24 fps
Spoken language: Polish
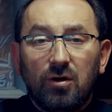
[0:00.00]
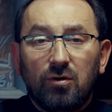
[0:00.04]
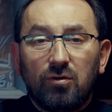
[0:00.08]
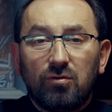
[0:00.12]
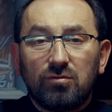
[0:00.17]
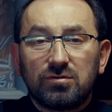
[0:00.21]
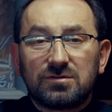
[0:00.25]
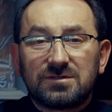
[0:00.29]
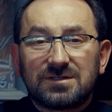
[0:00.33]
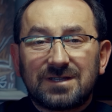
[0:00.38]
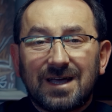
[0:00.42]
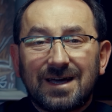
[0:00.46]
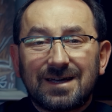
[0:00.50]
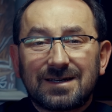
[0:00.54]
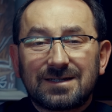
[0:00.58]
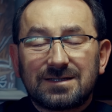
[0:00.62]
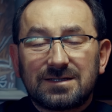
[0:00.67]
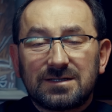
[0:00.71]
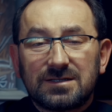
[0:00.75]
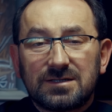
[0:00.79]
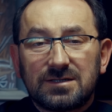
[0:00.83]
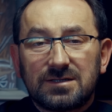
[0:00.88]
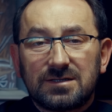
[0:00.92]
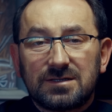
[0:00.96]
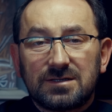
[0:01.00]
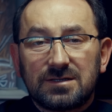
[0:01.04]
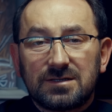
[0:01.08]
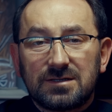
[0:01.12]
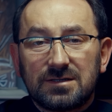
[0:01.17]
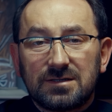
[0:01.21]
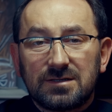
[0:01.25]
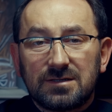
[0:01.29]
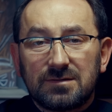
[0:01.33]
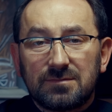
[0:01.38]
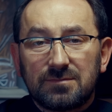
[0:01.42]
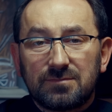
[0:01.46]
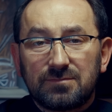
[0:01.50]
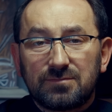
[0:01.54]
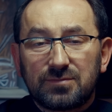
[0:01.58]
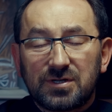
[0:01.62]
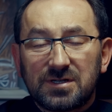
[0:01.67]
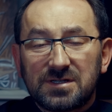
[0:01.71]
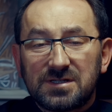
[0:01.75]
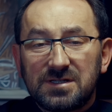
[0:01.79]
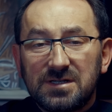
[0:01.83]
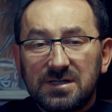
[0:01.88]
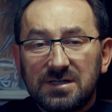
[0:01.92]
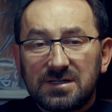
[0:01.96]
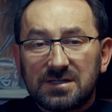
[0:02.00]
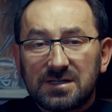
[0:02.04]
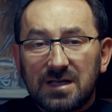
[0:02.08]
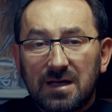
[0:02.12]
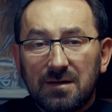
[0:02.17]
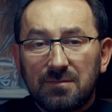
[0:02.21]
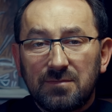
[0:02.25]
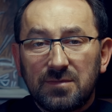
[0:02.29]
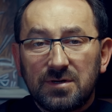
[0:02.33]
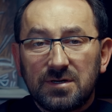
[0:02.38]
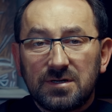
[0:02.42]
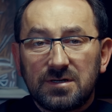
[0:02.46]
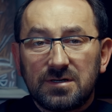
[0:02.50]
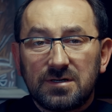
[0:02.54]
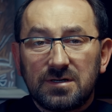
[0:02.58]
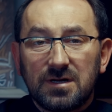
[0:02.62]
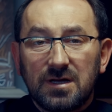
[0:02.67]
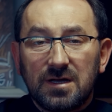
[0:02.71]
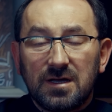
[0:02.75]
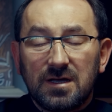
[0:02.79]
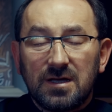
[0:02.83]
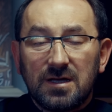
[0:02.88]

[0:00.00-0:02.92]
utartych przez nich samych,